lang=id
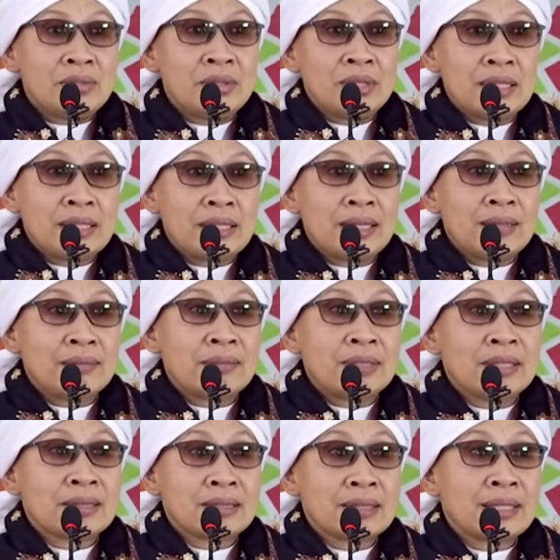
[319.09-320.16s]
Bu ya,
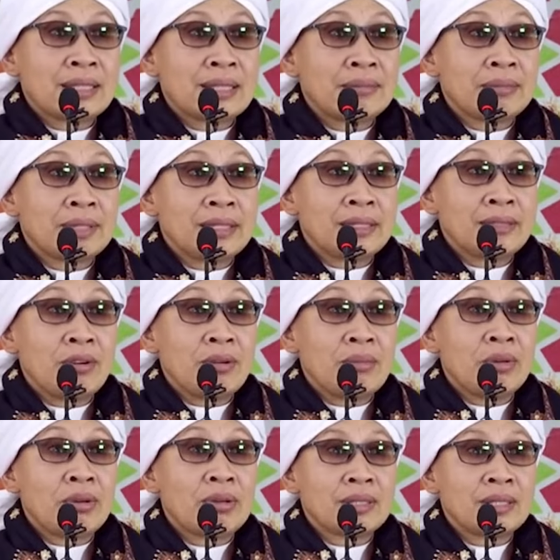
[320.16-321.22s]
abang saya yang paling
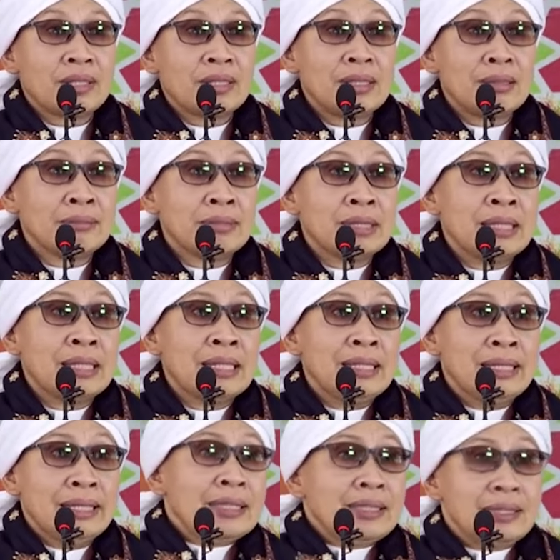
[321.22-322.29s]
ngomong tadi yang
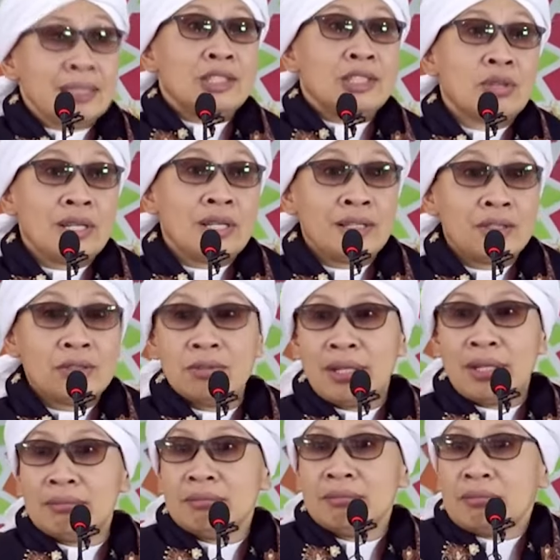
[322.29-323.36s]
paling sering jualan
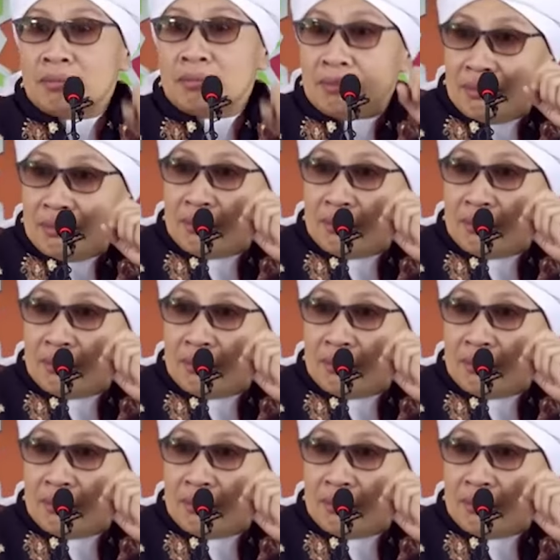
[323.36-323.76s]
duluan. Hm.